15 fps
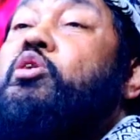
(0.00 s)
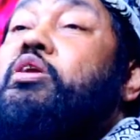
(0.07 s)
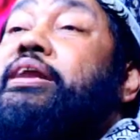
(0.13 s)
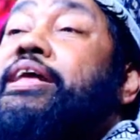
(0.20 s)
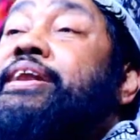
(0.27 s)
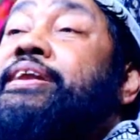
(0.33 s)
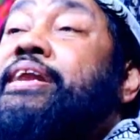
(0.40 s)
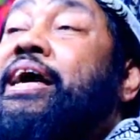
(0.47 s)

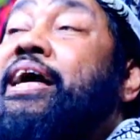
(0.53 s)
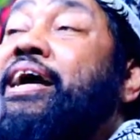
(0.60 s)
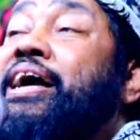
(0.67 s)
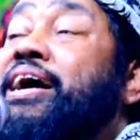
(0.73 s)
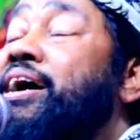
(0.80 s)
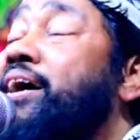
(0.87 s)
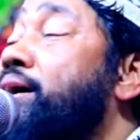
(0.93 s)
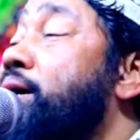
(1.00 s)
বললেন না
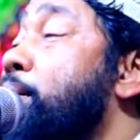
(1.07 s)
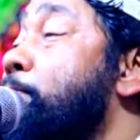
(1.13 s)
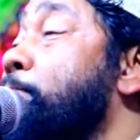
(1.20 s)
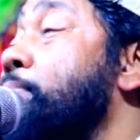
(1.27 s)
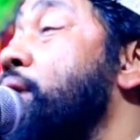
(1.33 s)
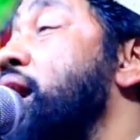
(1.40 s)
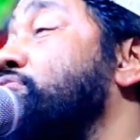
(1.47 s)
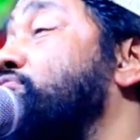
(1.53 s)

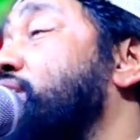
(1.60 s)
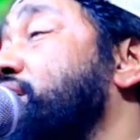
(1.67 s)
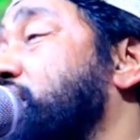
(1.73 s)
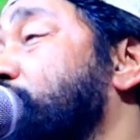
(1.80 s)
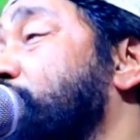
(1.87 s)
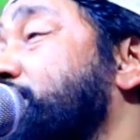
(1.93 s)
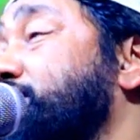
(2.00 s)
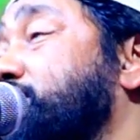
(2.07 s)
মা
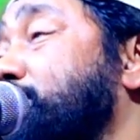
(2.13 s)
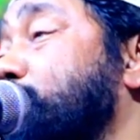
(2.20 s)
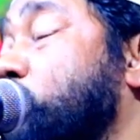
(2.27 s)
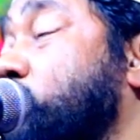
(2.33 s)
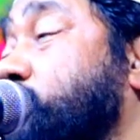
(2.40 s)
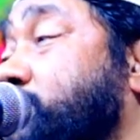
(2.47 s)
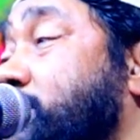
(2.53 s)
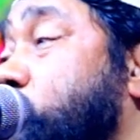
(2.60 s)
ফাতেমা এসে বলছে